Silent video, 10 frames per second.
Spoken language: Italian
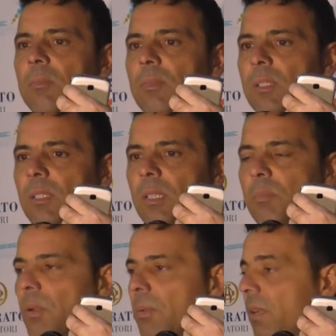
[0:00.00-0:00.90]
eh, e
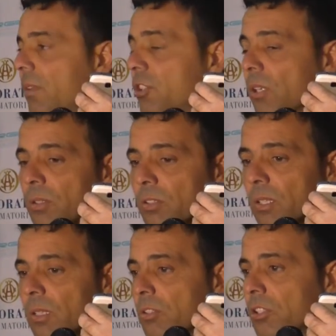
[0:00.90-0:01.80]
poi per aver giocato
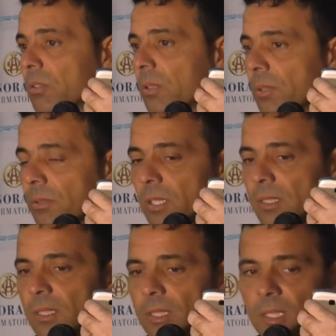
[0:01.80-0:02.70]
soltanto 5 minuti
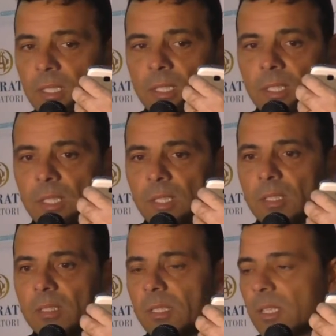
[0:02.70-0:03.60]
essere
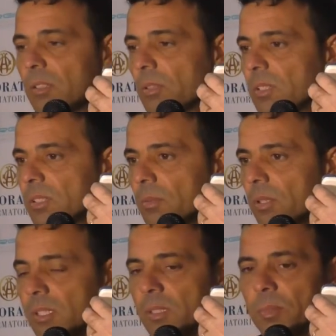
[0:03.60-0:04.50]
criticato in questo
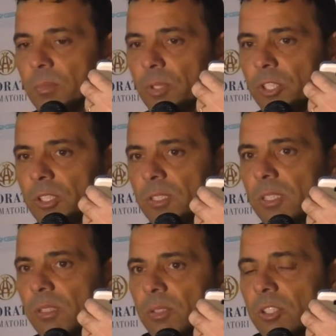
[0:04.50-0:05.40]
modo sembra un po'
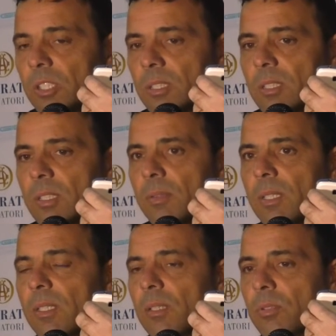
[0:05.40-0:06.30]
eccessivo,
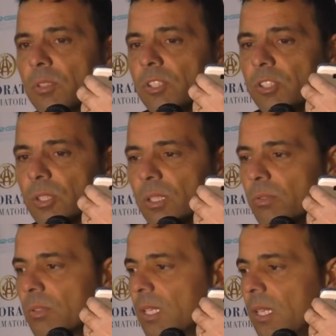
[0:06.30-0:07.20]
certamente uno si gioca
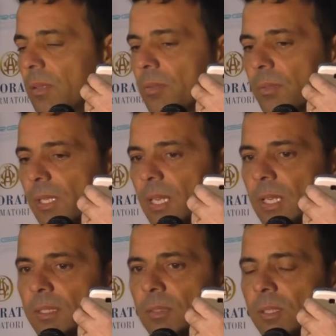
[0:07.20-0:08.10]
tutte le proprie
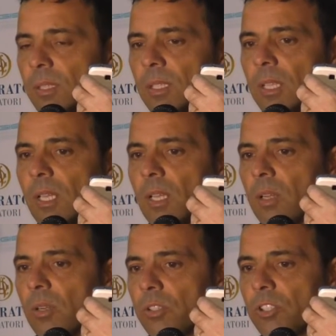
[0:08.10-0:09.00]
carte perché
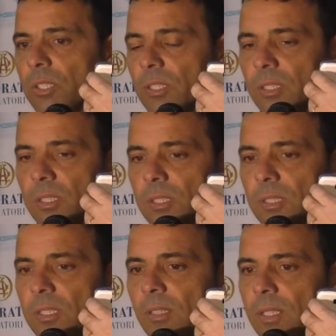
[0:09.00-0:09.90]

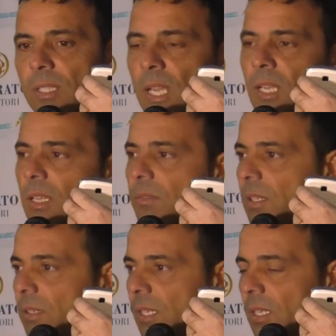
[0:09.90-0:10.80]
oggi sia Varriale che
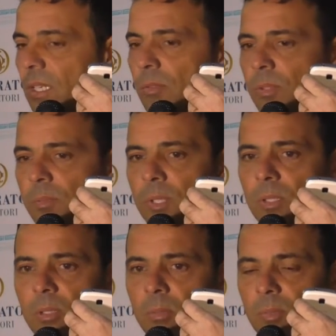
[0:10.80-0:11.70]
veniva da un
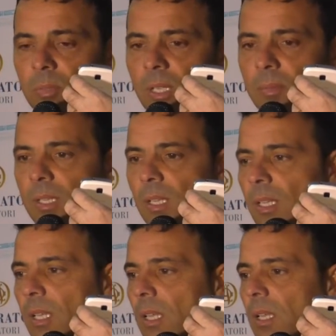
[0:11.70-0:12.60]
piccolo problema
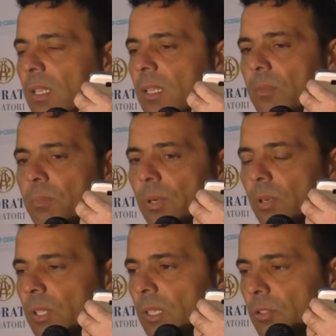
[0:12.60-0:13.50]
che in
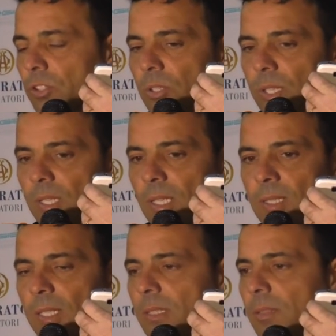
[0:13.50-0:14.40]
proda non gioca da
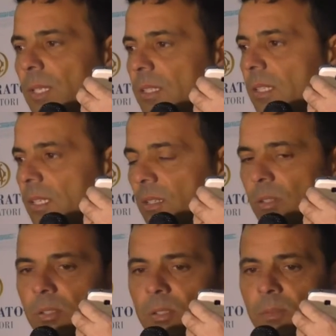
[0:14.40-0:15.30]
tanti mesi
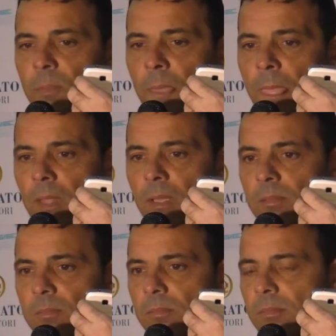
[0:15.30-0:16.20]
erano
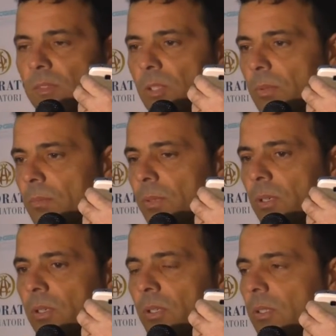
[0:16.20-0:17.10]
Mm, dopo un
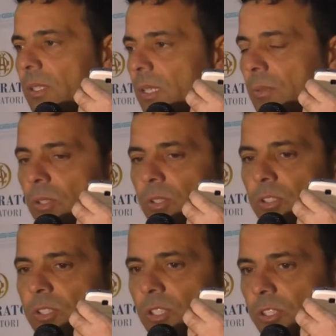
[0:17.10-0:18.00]
po' in debito di
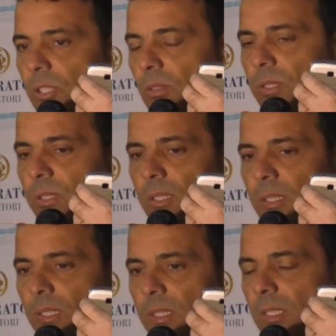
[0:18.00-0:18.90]
ossigeno e
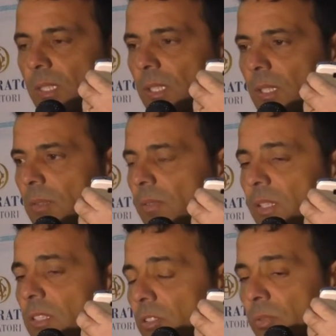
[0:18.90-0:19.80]
quindi mi riferisco